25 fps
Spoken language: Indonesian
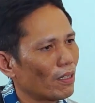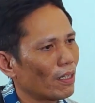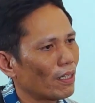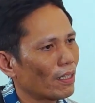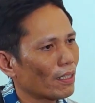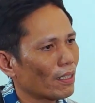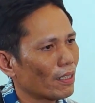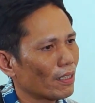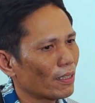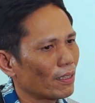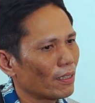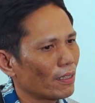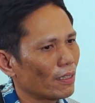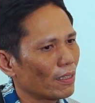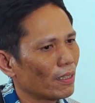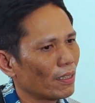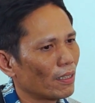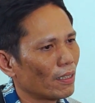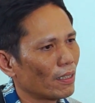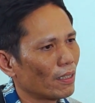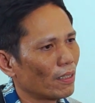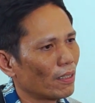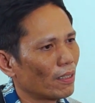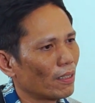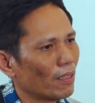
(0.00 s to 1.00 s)
juga akan
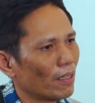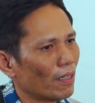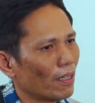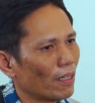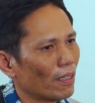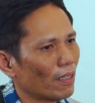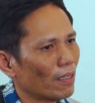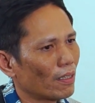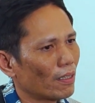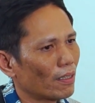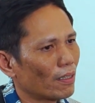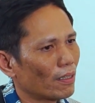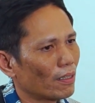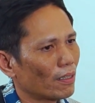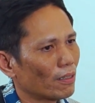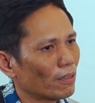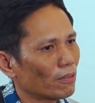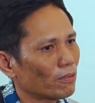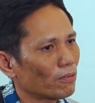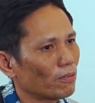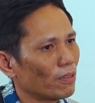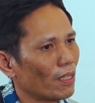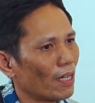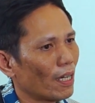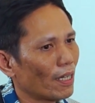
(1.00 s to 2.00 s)
e,
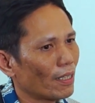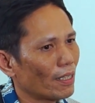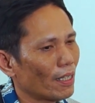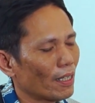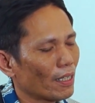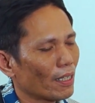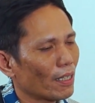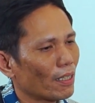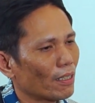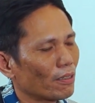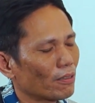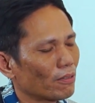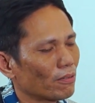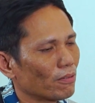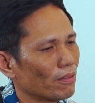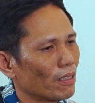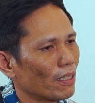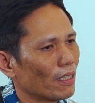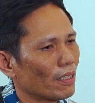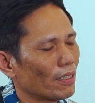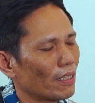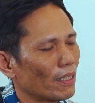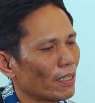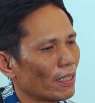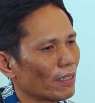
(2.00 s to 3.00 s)
sudah ada ya,
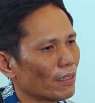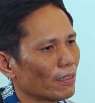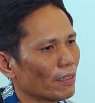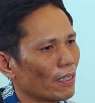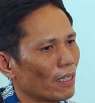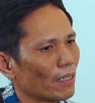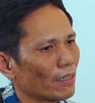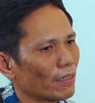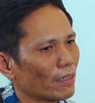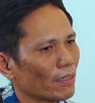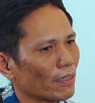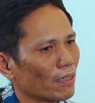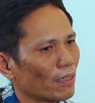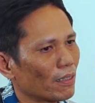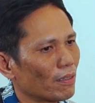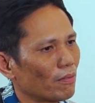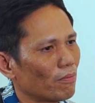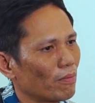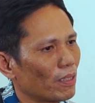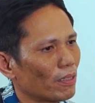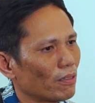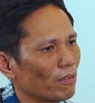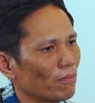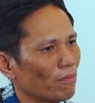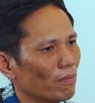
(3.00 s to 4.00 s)
sudah hmm. ada yang hmm. datang ke
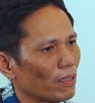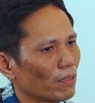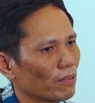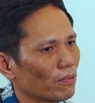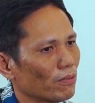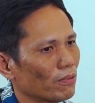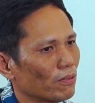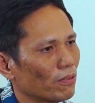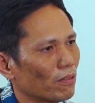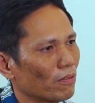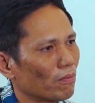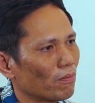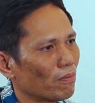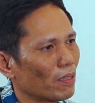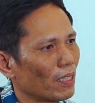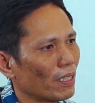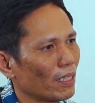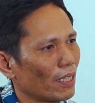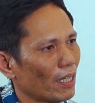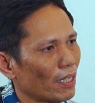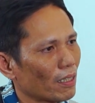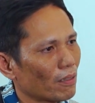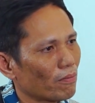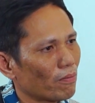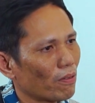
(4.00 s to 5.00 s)
Banyumas untuk
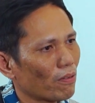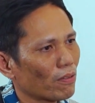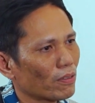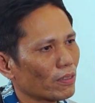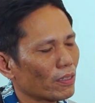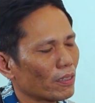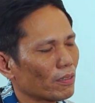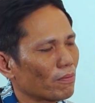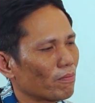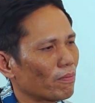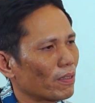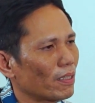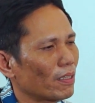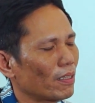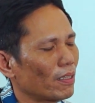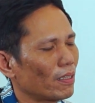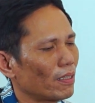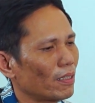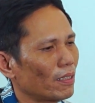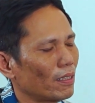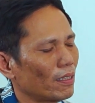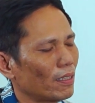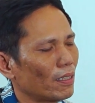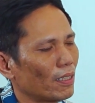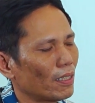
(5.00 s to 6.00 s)
melihat proses
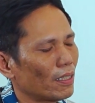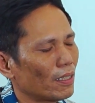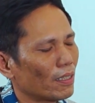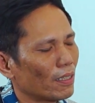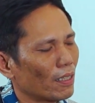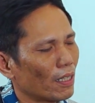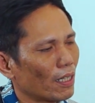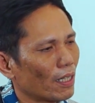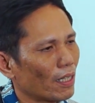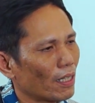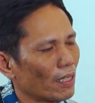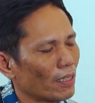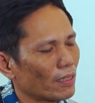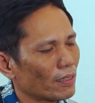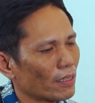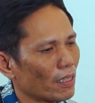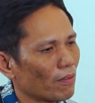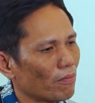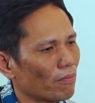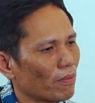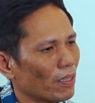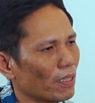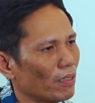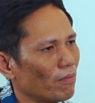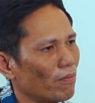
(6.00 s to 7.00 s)
penanganan
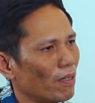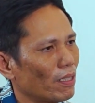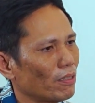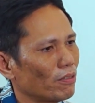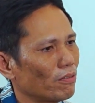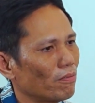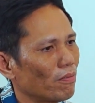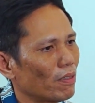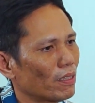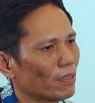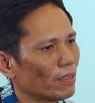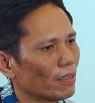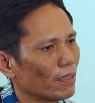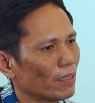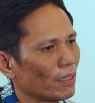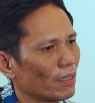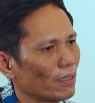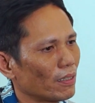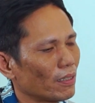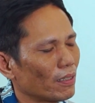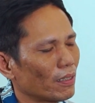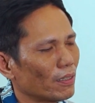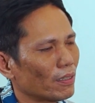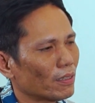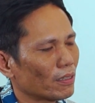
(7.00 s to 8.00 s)
sampah di Banyumas ini
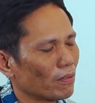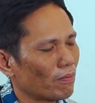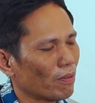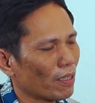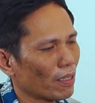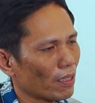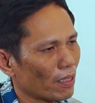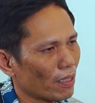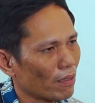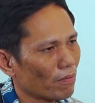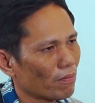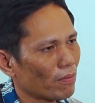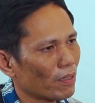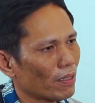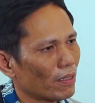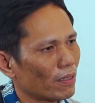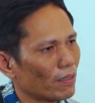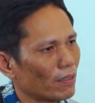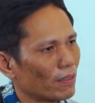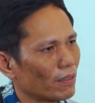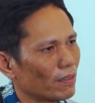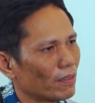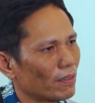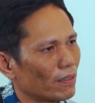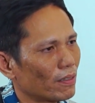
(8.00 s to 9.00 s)
seperti apa.